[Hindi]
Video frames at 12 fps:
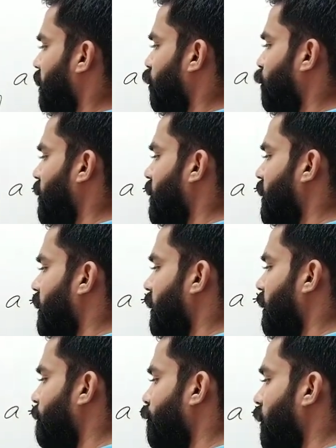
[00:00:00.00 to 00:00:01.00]
लेता हूँ भाई
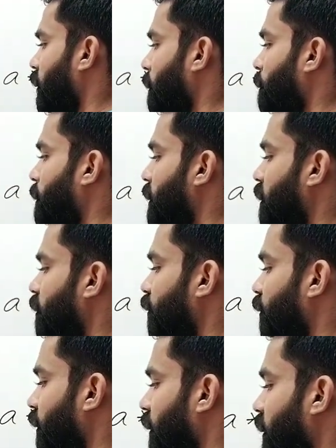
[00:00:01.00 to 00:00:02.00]
ए बी
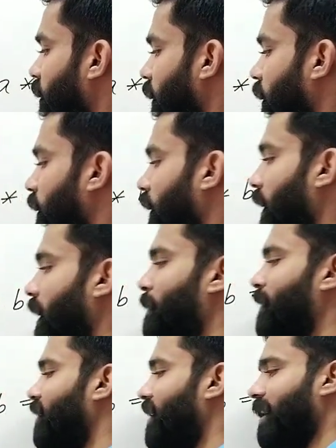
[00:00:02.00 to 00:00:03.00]
सी डी ए
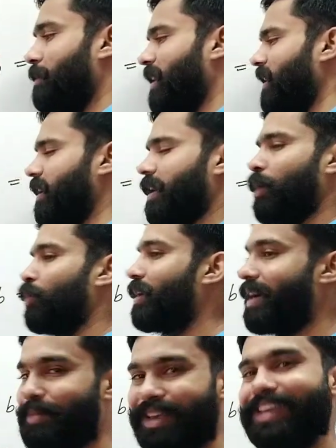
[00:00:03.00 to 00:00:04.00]
बी सी डी का मान निकाल लूँगा
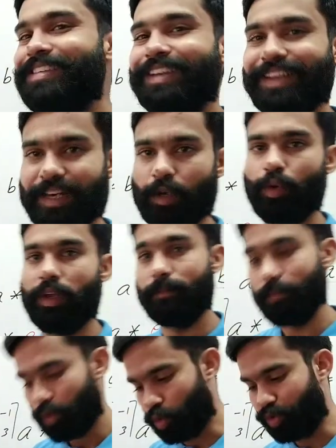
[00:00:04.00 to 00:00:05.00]
अब कैसे निकालोगे
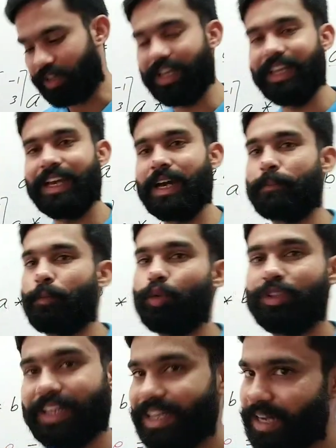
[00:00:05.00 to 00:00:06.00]
तो उसके लिए आपको
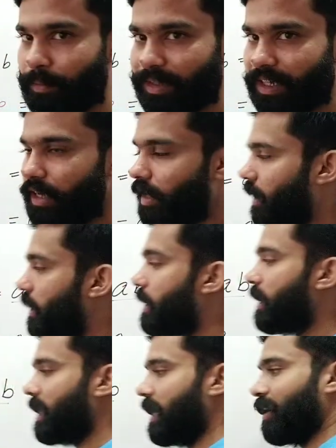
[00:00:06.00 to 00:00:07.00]
तरीका पता है
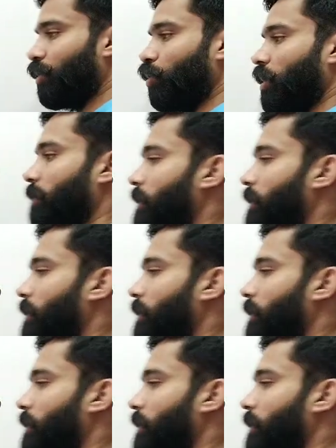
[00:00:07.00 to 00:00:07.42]
क्या करोगे